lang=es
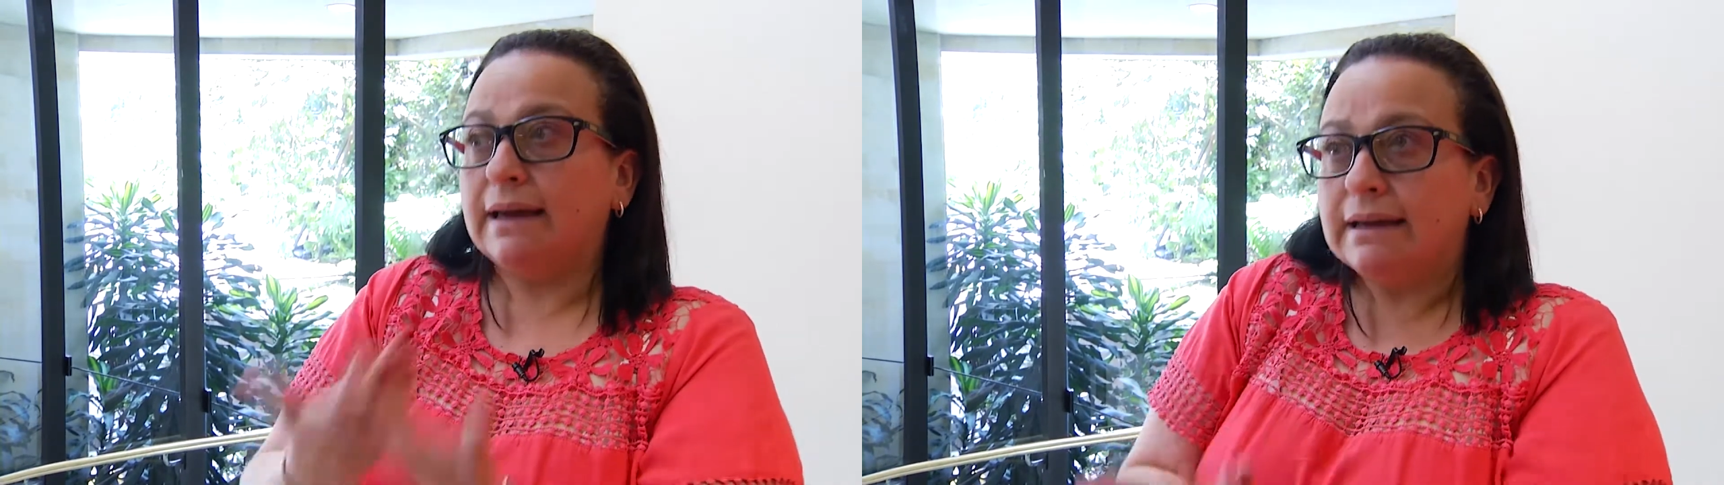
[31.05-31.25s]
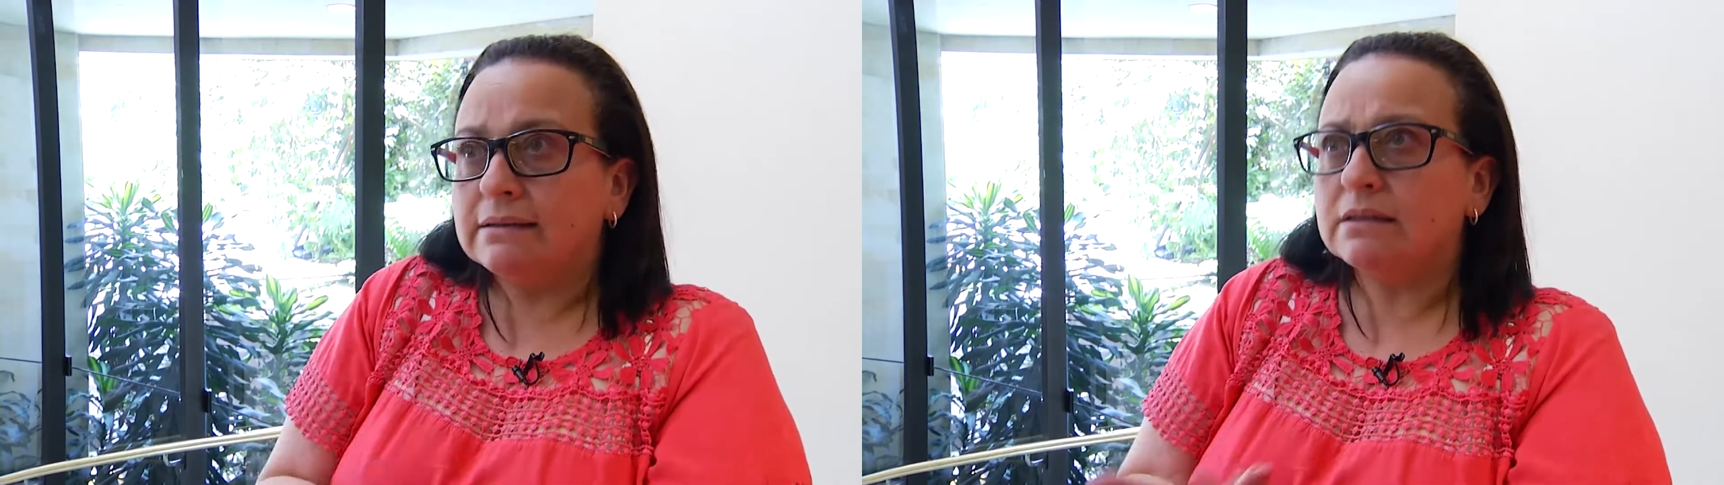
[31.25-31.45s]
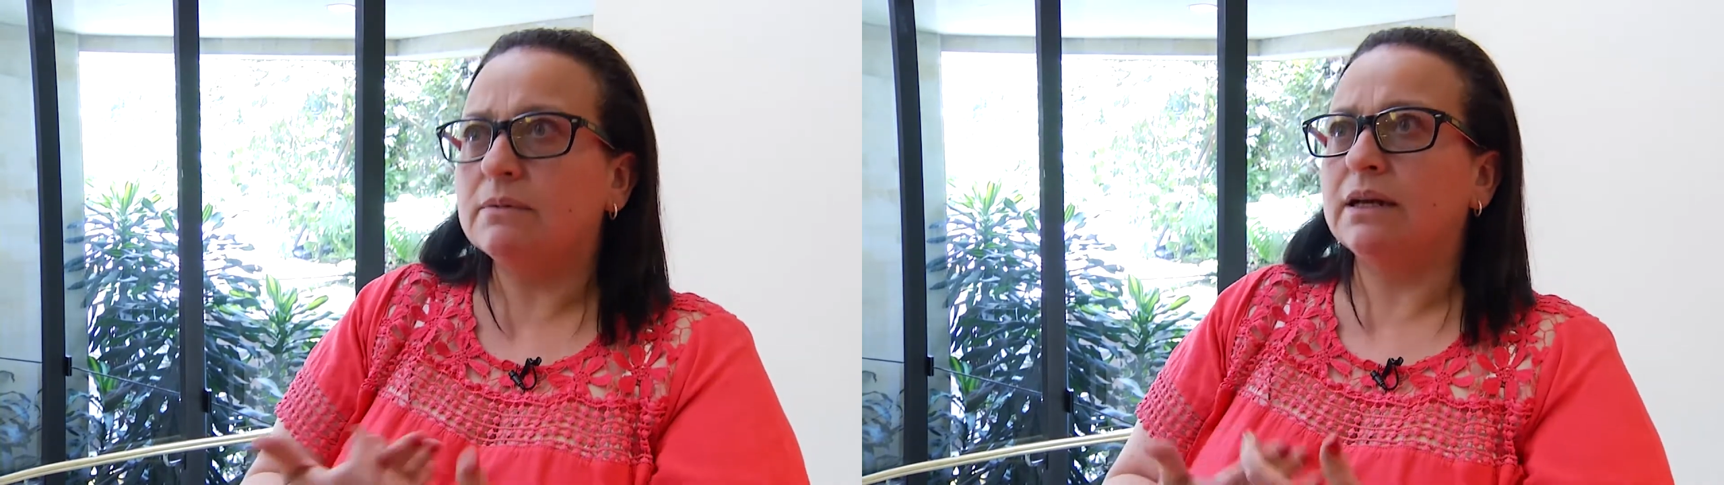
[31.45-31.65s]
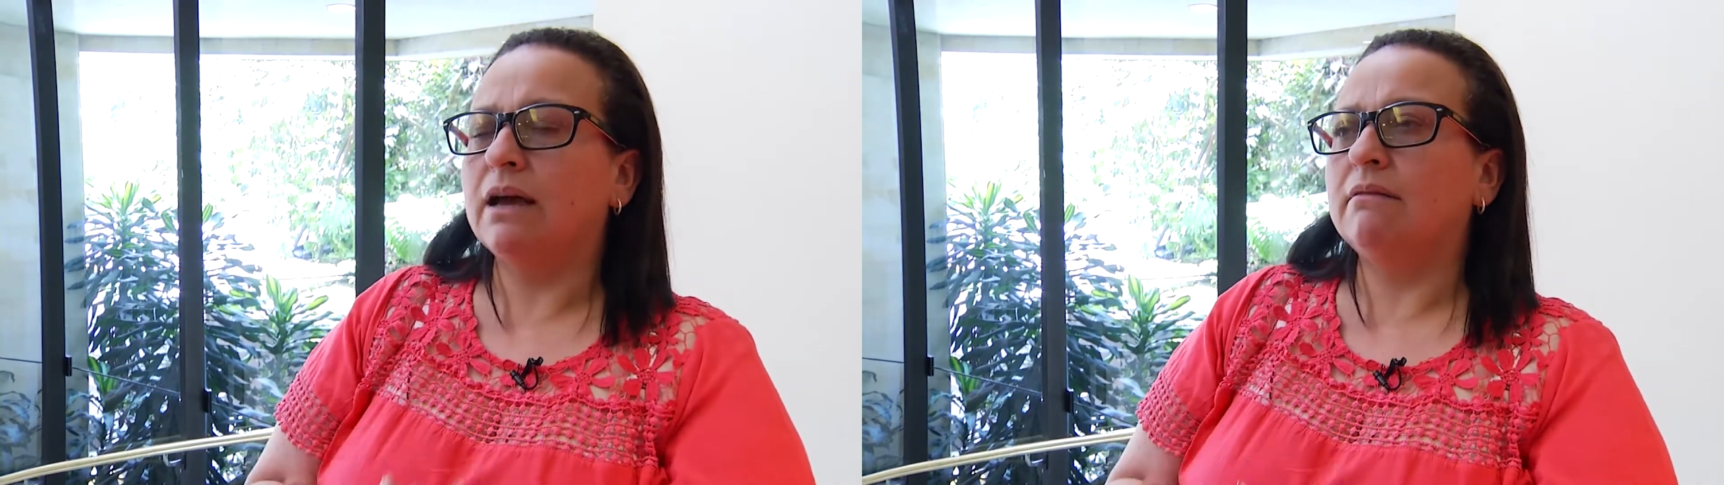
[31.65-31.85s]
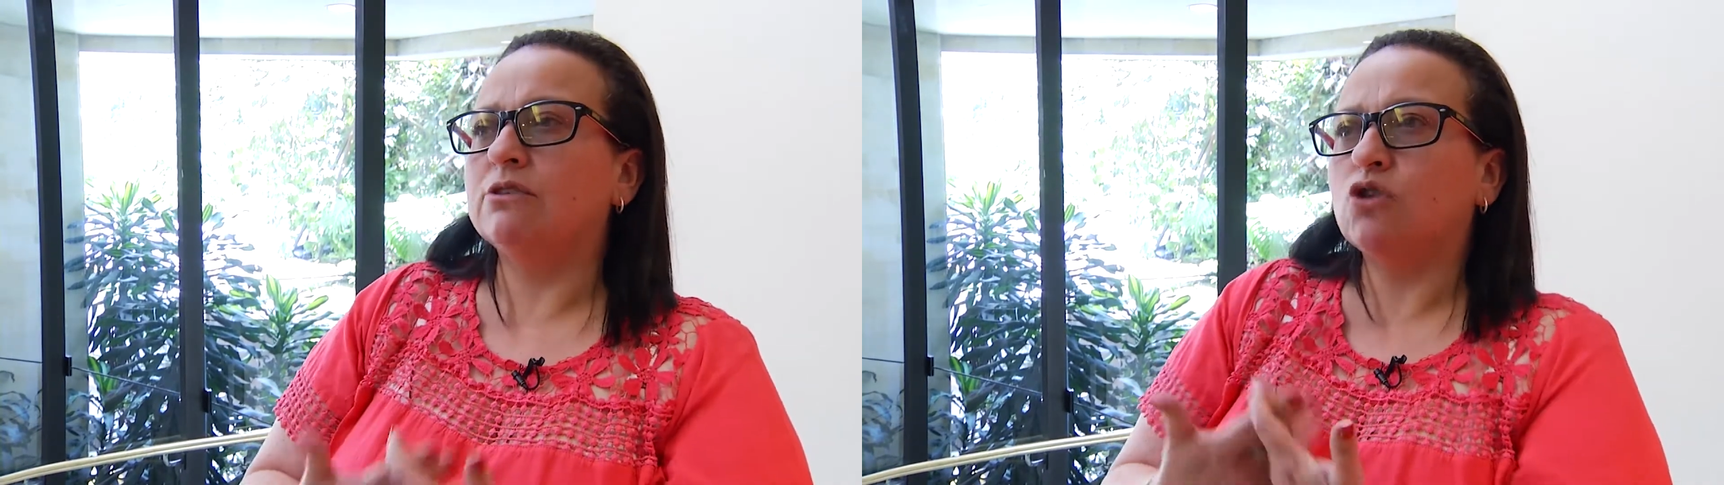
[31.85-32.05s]
esas
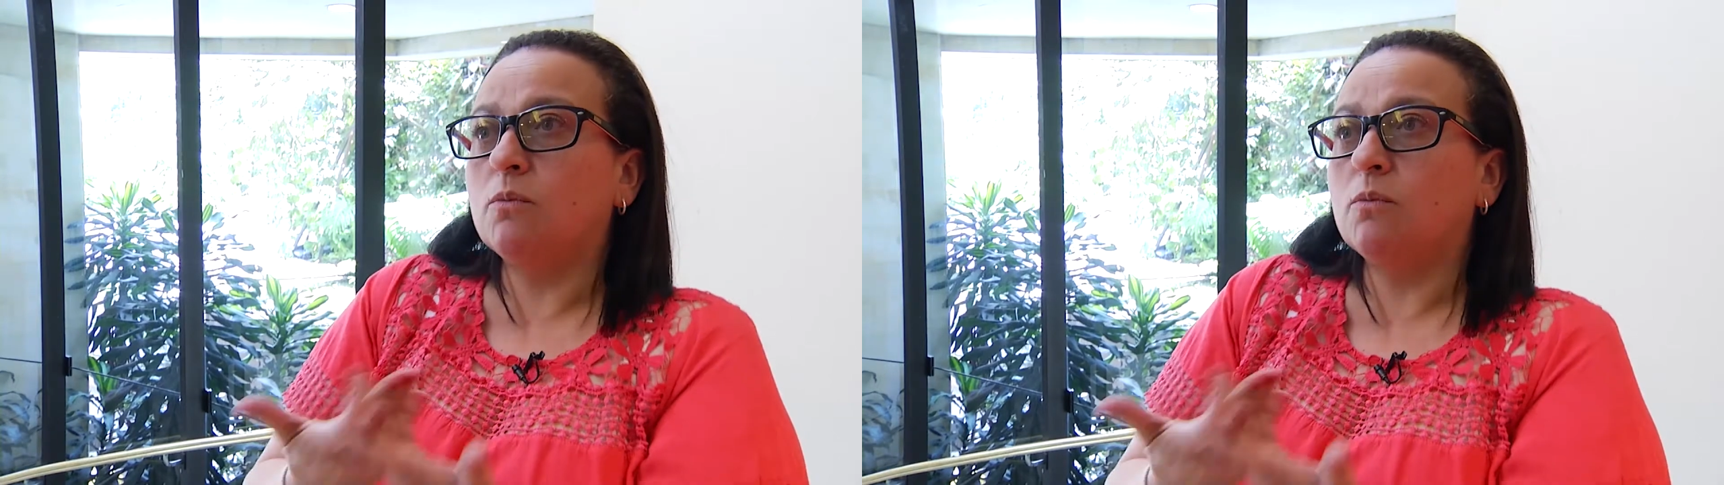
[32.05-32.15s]
variables,